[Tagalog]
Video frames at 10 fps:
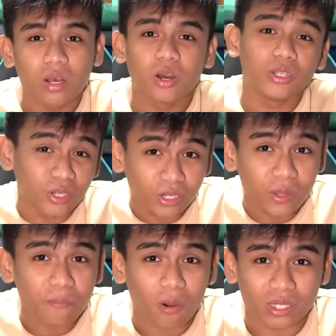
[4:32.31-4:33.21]
on your
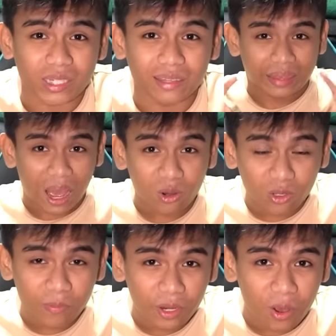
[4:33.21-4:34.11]
deposit.
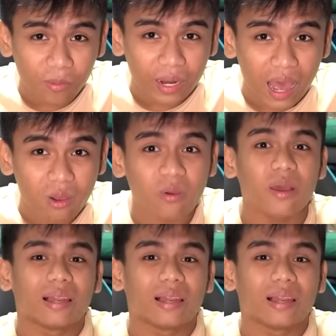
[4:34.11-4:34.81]
Download Binomo now.